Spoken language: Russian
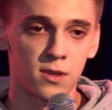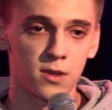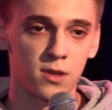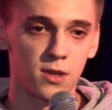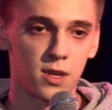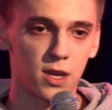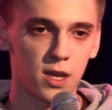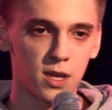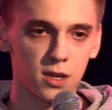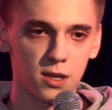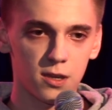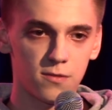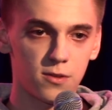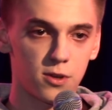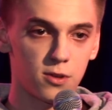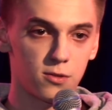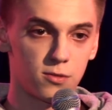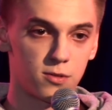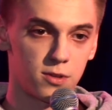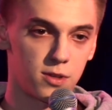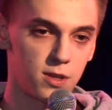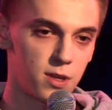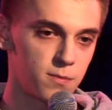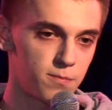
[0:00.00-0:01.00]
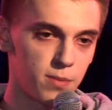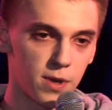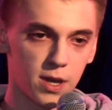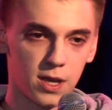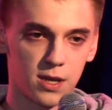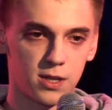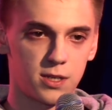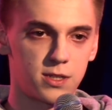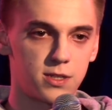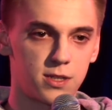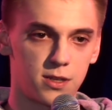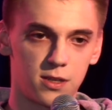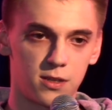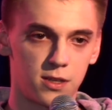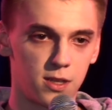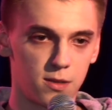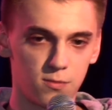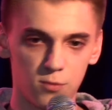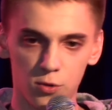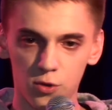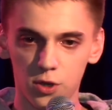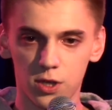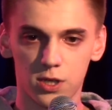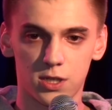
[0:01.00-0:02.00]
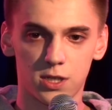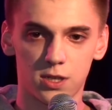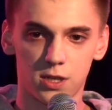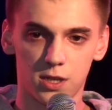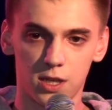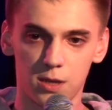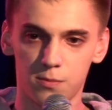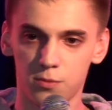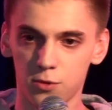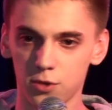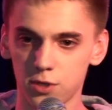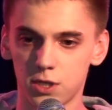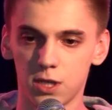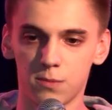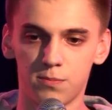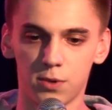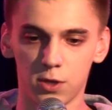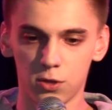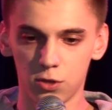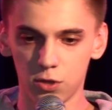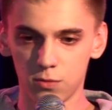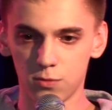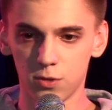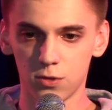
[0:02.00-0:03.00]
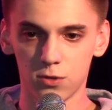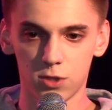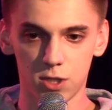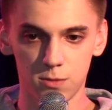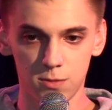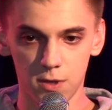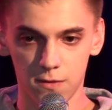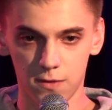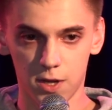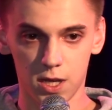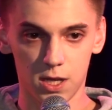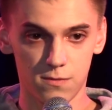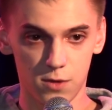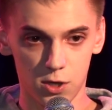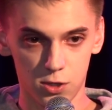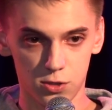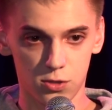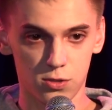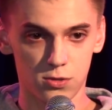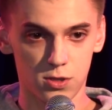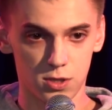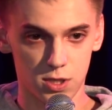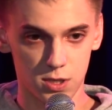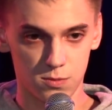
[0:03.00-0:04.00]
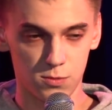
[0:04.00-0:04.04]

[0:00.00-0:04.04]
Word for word: Я ей говорю, не парься, не бойся, я просто придумал у себя в голове что-то